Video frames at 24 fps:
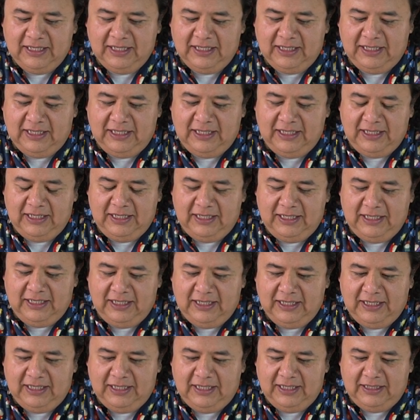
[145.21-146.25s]
y
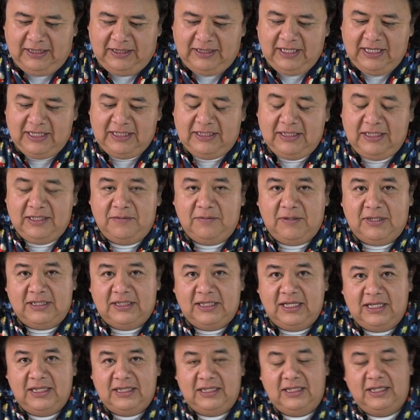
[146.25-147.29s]
eh, tesis
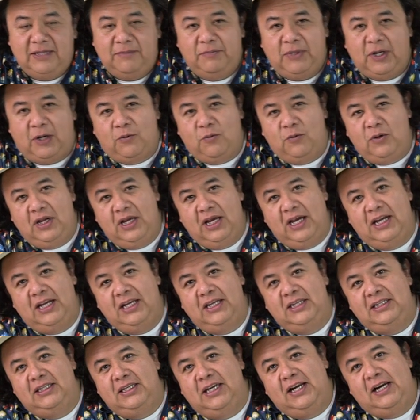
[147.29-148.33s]
bastante
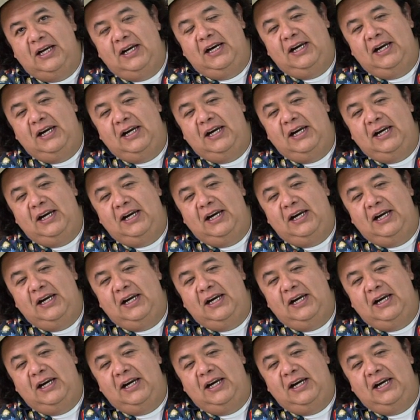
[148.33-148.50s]
peculiares